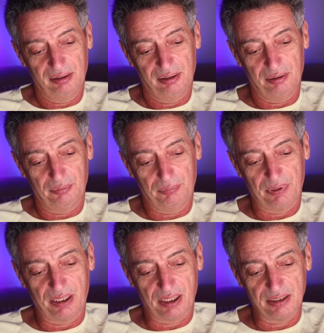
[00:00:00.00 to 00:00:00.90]
э,
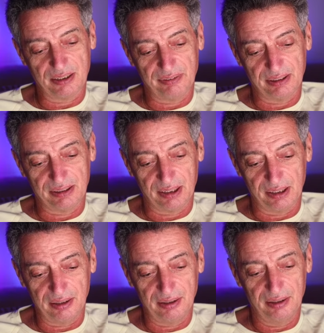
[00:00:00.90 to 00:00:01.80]
прикрыть свои
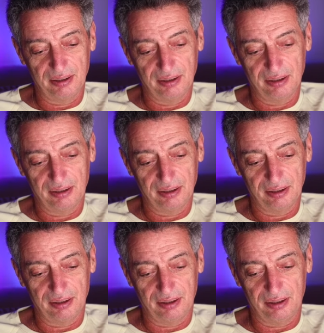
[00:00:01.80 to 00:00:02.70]
зады
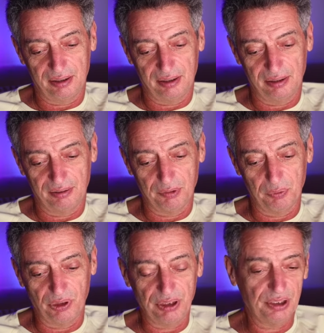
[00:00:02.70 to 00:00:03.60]
и
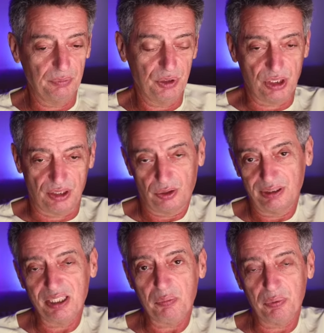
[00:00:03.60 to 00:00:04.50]
выполнить их обещания. Но
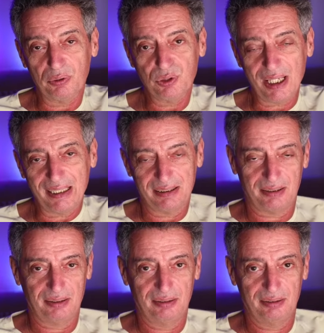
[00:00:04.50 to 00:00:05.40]
это не получается,
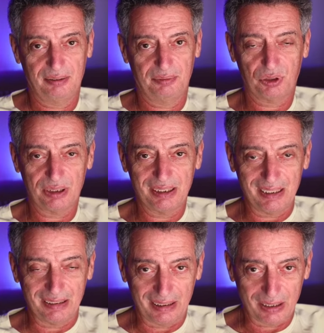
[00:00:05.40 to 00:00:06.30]
потому что
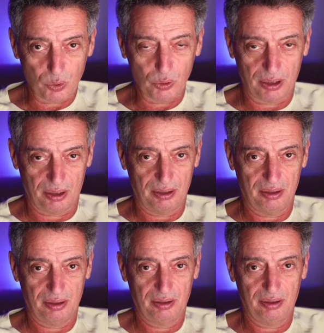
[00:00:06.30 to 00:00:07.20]
одеяло короткое.
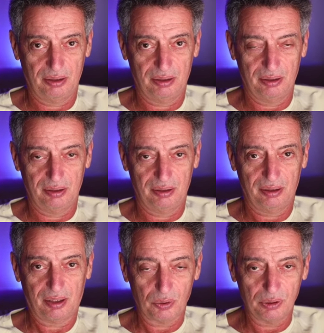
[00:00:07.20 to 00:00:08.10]

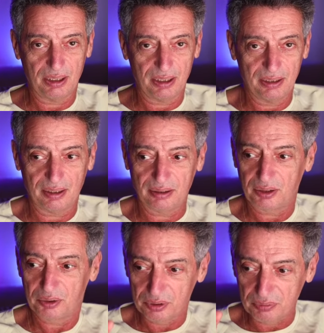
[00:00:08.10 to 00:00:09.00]
Короткое одеяло.
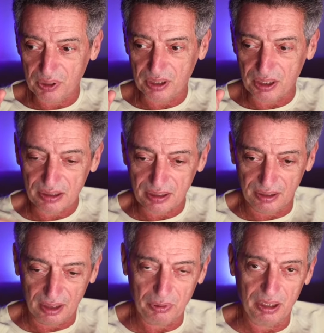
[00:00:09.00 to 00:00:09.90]
Тут прикрылся,
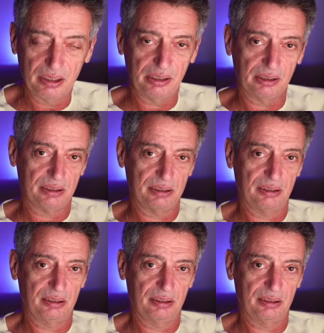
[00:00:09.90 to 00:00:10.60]
там оголилось.